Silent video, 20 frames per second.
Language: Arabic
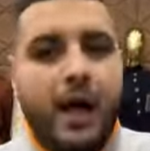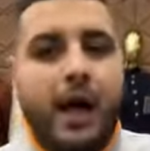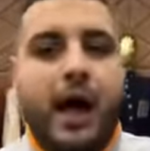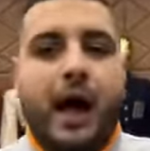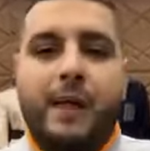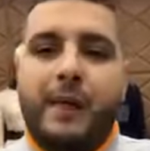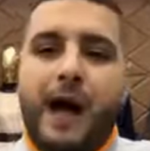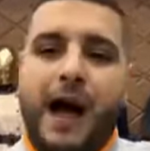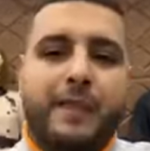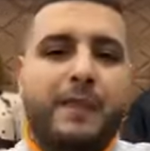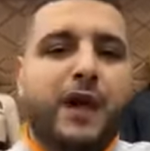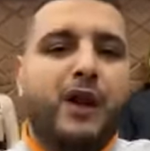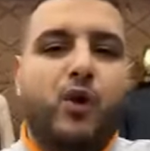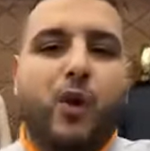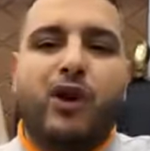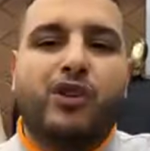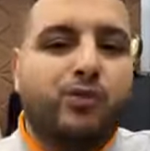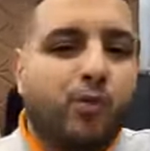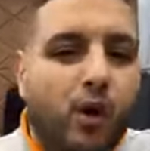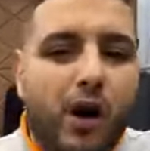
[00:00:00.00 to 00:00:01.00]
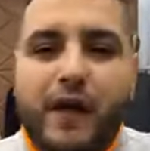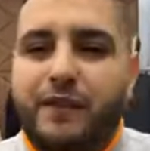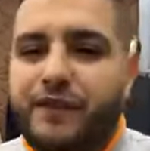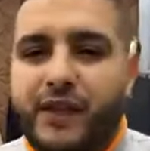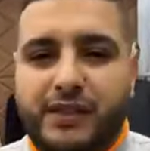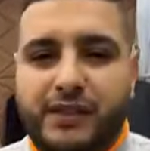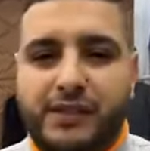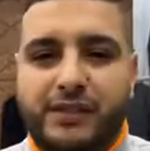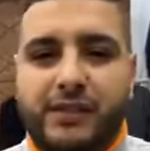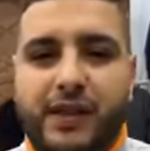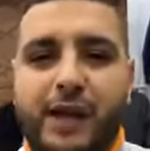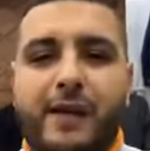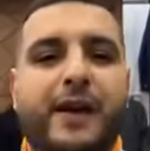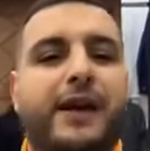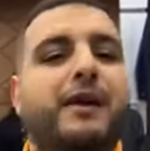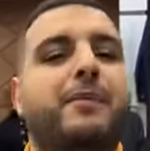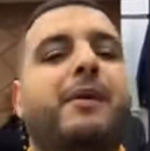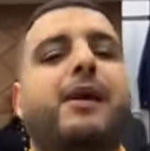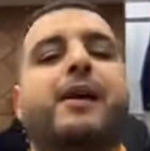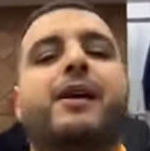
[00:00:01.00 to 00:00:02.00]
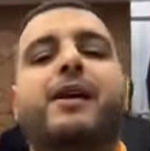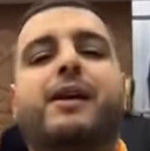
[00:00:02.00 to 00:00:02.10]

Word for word: حنا عندنا الوقت مقدس حنا كيما